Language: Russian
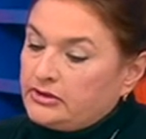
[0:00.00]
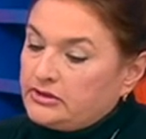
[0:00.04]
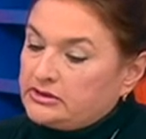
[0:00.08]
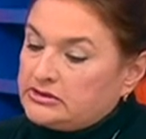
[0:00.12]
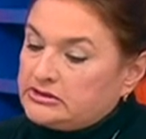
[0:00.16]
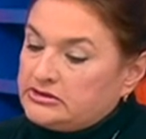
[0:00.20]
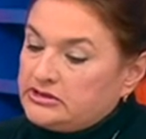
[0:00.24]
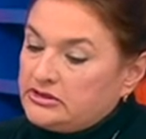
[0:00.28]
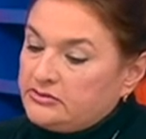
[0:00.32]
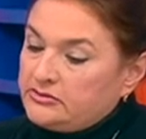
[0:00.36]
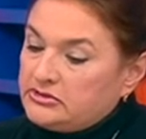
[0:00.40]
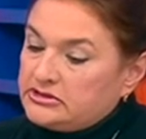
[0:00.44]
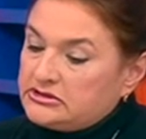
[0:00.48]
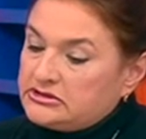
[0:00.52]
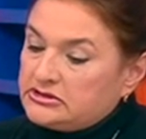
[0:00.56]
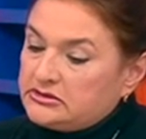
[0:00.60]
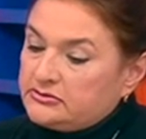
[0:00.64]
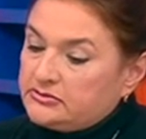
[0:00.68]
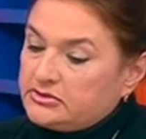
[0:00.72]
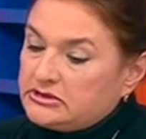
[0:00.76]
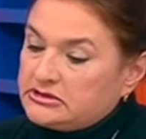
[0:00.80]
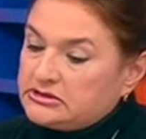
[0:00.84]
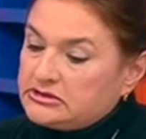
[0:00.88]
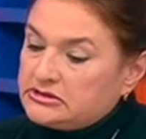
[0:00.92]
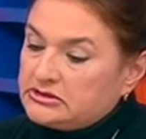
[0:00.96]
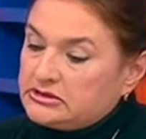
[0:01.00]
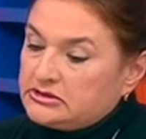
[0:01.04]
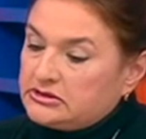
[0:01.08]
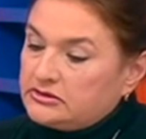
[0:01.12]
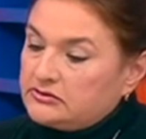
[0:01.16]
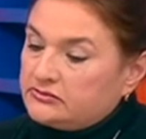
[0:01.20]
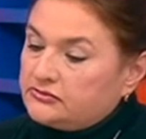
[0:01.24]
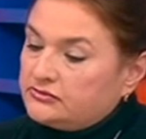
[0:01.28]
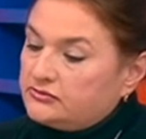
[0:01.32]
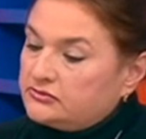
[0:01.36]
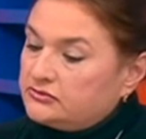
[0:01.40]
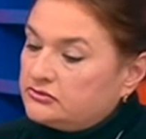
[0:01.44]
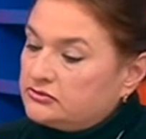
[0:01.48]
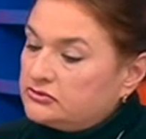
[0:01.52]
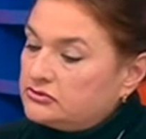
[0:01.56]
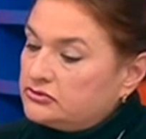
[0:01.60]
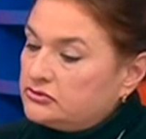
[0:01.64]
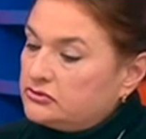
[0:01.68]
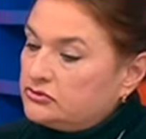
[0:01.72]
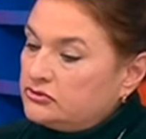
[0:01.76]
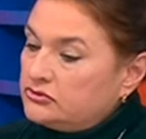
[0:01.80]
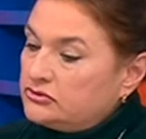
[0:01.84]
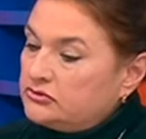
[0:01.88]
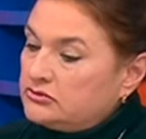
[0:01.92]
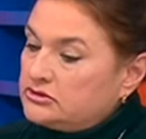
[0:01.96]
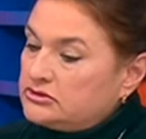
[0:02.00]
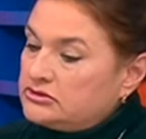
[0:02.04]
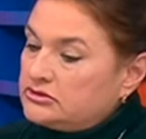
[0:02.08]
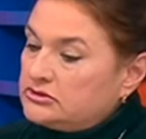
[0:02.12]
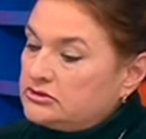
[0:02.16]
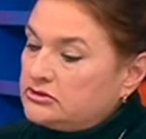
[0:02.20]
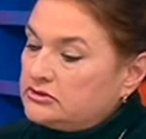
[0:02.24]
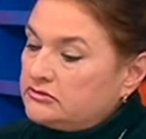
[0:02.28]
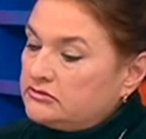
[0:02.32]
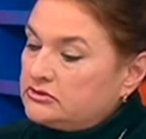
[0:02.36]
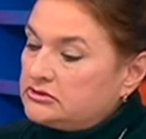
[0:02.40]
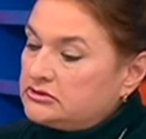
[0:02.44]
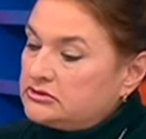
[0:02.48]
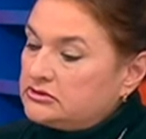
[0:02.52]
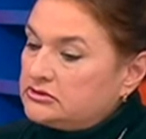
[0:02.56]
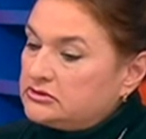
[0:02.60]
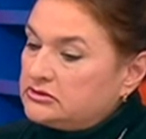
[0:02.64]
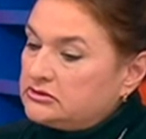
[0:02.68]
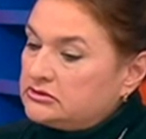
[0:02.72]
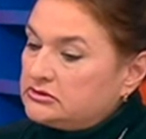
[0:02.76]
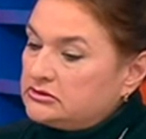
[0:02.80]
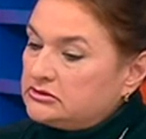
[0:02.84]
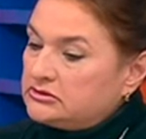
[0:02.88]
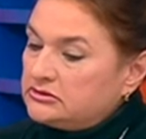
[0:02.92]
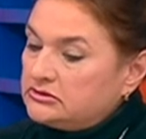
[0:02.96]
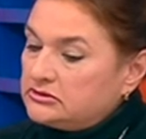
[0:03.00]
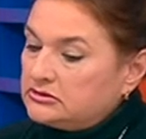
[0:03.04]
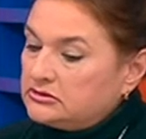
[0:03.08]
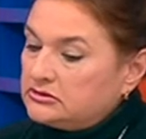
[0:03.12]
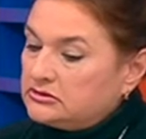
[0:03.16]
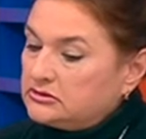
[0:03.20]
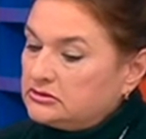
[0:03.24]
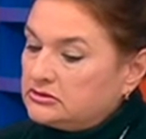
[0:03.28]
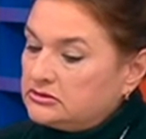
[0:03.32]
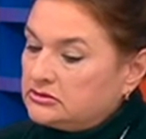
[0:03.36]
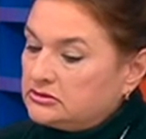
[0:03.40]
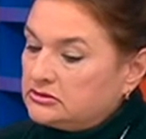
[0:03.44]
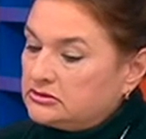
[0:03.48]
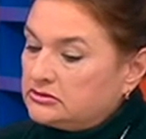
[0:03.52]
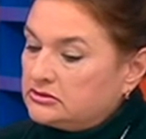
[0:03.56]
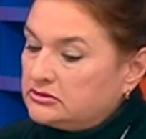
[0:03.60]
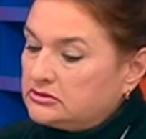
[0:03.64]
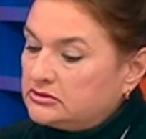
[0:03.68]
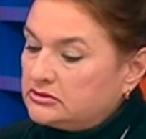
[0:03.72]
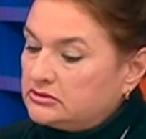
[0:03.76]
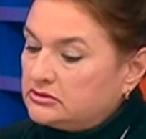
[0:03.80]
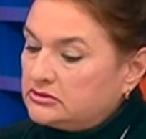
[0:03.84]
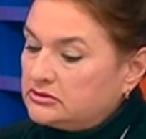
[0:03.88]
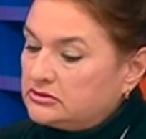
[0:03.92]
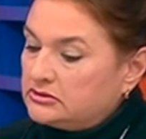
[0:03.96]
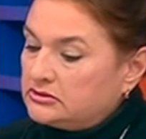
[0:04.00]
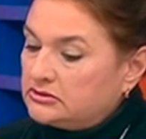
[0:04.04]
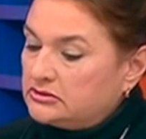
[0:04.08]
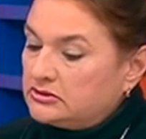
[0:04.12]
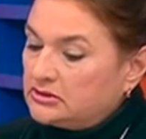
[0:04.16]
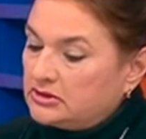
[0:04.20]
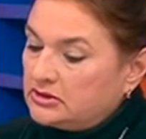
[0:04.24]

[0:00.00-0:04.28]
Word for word: 70% стоимости квартиры. Это сколько?